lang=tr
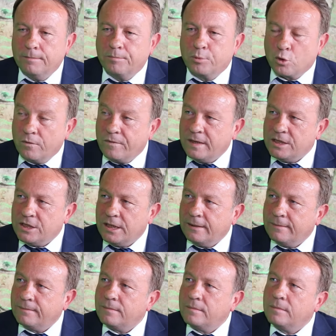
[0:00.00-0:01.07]

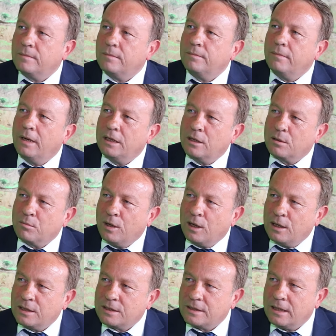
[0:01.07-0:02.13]
profilci Meydan
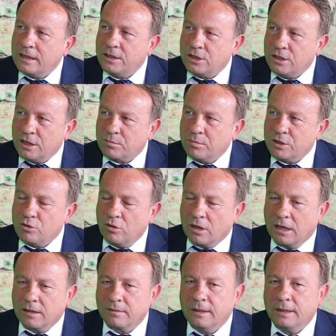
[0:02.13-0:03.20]
Mahallesi'nde işletmesi
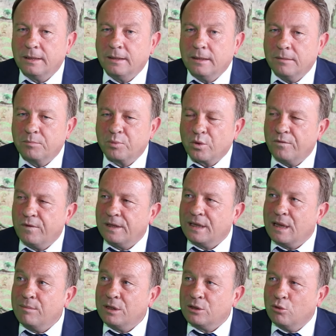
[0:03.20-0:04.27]
olan profil
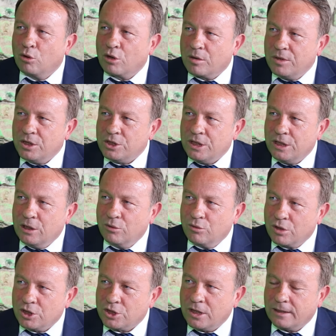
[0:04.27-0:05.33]
demir doğrama işiyle
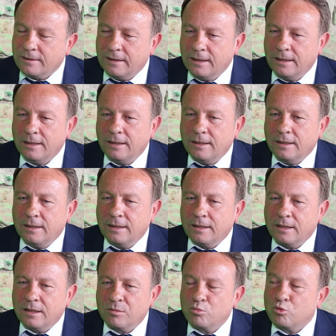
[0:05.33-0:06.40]
uğraşan
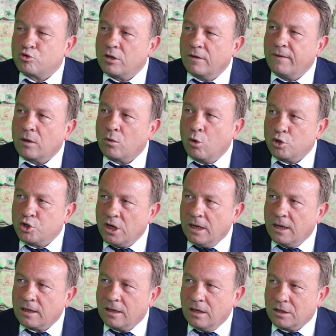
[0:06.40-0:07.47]
ee, Mustafa
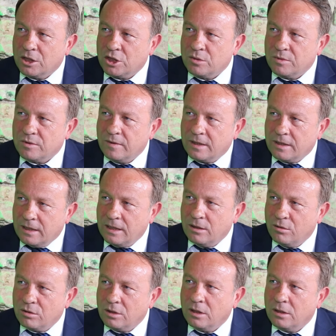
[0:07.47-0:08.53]
Koca kardeşimiz var yine
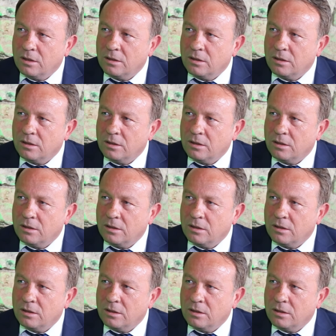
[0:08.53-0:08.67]
o da